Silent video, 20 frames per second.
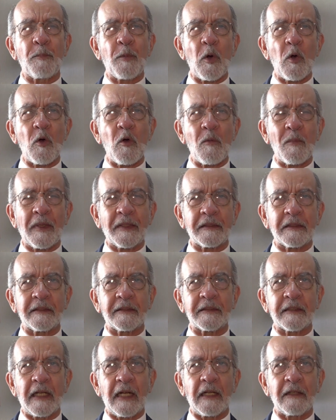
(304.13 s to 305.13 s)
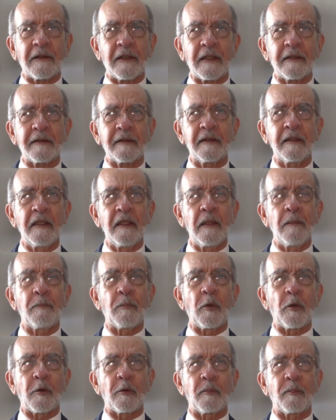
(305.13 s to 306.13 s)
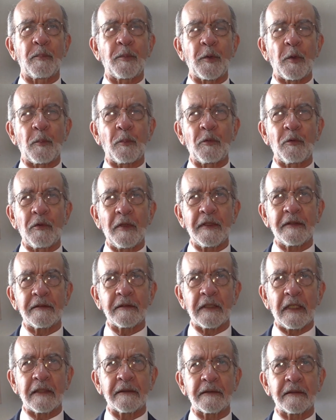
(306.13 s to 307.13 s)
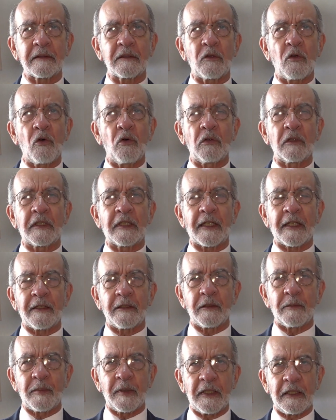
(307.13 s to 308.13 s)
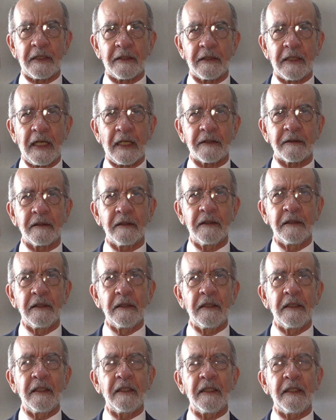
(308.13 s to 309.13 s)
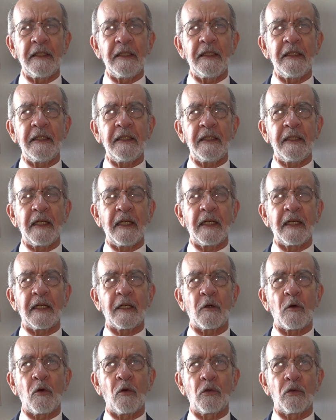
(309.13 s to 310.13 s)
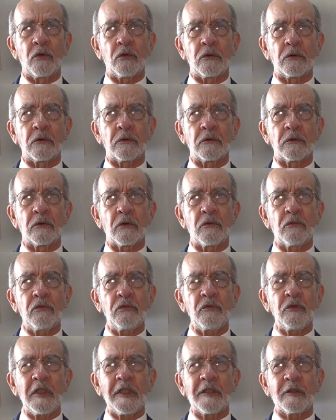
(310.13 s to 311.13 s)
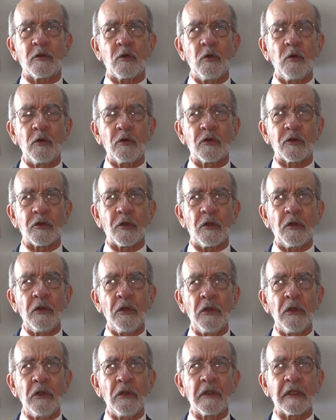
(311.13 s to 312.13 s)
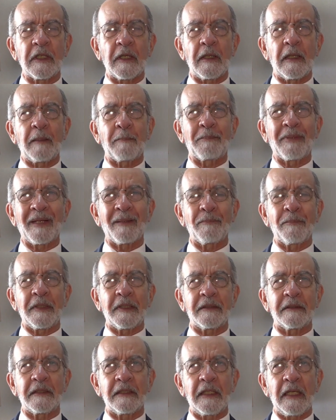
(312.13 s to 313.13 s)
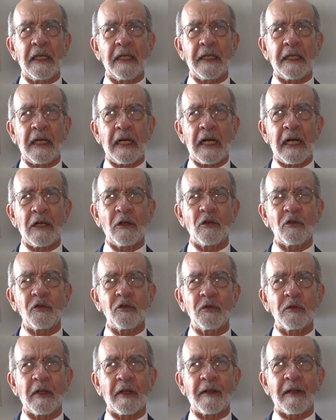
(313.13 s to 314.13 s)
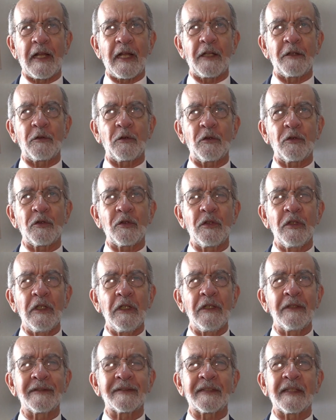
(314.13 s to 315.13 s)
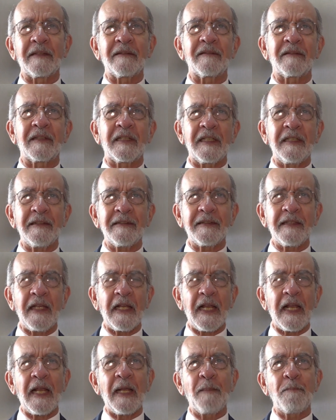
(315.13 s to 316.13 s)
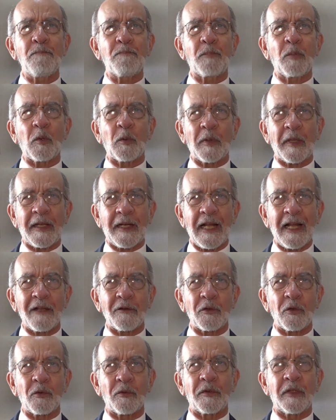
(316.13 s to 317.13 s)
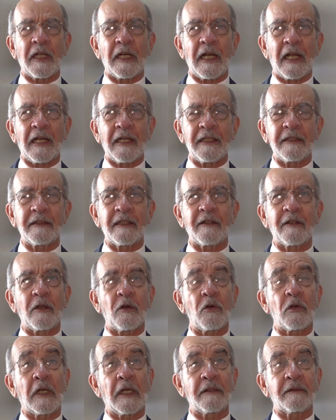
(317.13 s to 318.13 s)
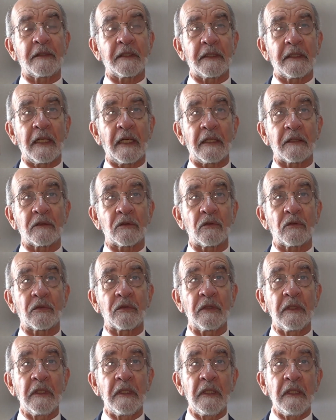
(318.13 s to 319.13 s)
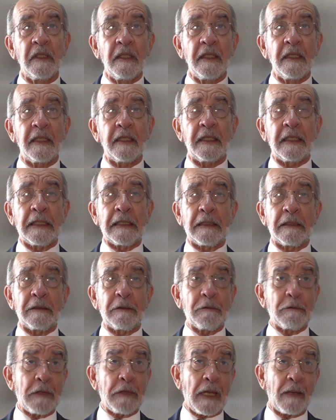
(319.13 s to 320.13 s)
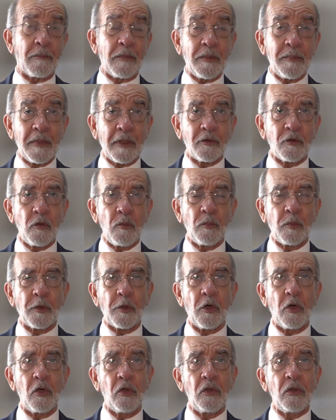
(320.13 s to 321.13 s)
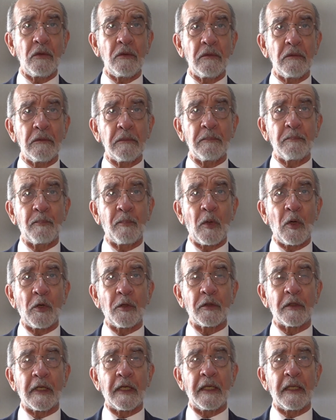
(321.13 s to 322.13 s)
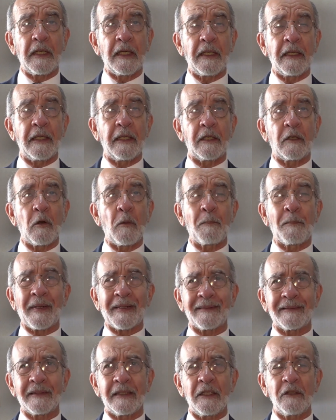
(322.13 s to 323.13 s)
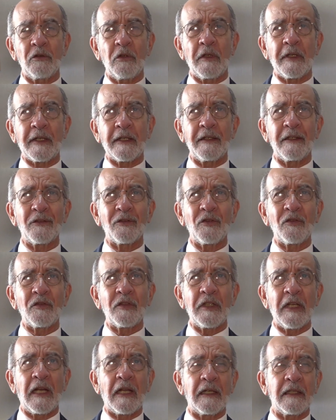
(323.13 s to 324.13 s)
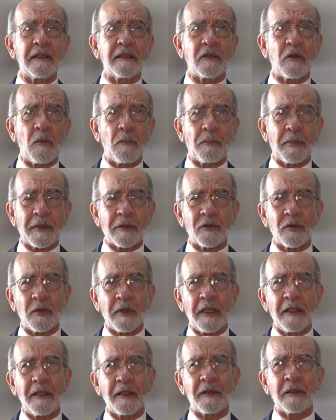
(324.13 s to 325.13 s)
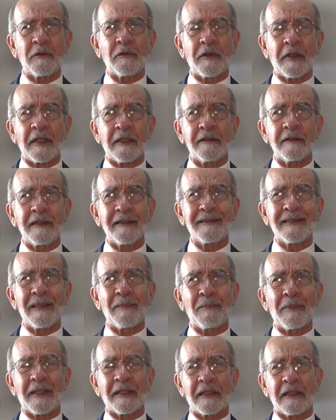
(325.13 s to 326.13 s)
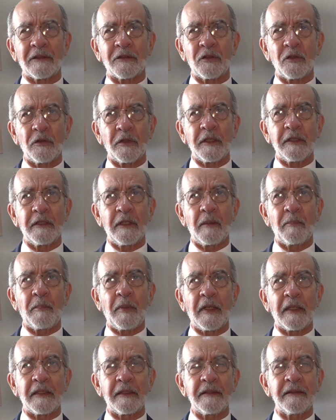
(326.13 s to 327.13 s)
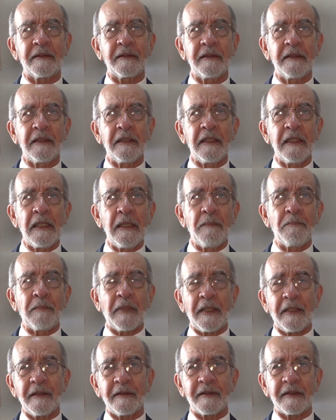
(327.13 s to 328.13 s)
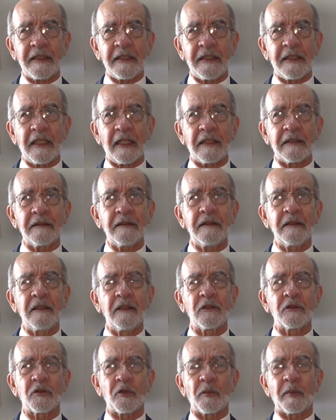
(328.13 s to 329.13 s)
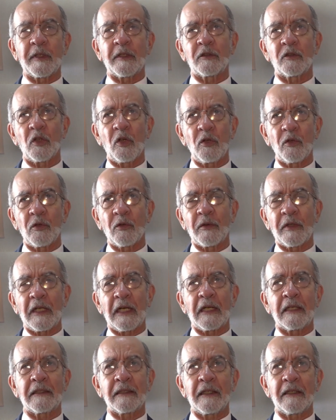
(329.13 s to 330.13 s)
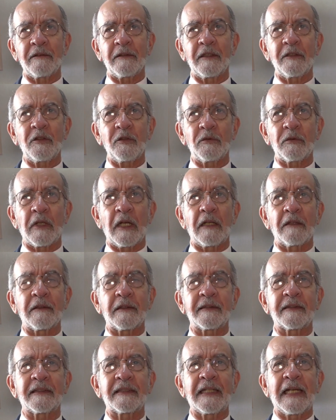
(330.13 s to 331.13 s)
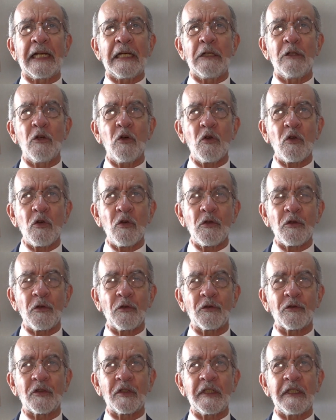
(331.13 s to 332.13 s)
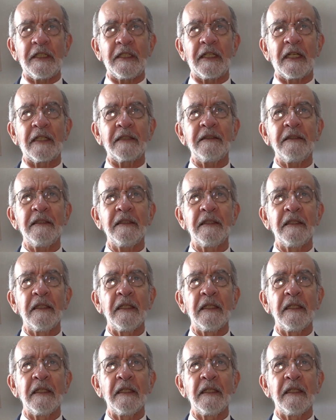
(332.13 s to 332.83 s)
poco matizadas por propuestas con credibilidad y eh, con un discurso que le permitiera a los ciudadanos sentirse empoderados de la agenda de los candidatos. Eh, a mí me asombró porque eh, compartiendo en redes sociales con personas de diferentes demarcaciones del país, me decían, sobre todo de las grandes ciudades, que no conocían